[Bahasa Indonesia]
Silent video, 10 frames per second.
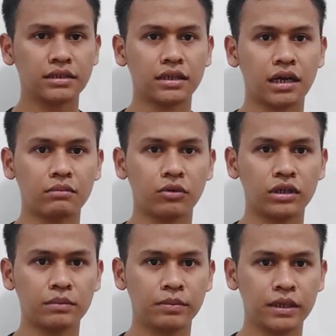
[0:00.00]

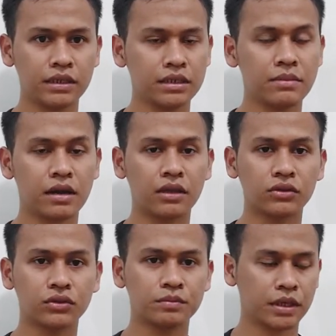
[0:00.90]
Saramonic Blink
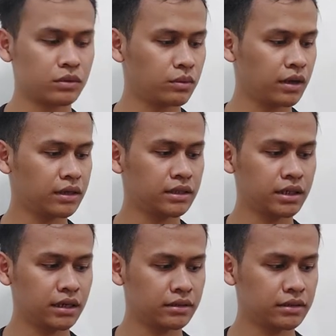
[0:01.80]
500 B2 ini
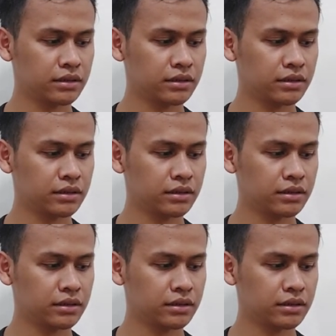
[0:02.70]
ya